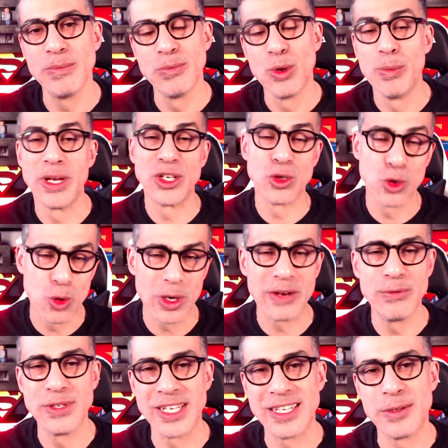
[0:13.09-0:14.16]
Bon bah je crois que
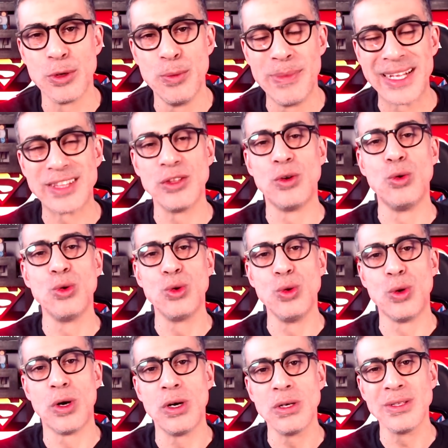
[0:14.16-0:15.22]
vous êtes euh, maintenant au courant,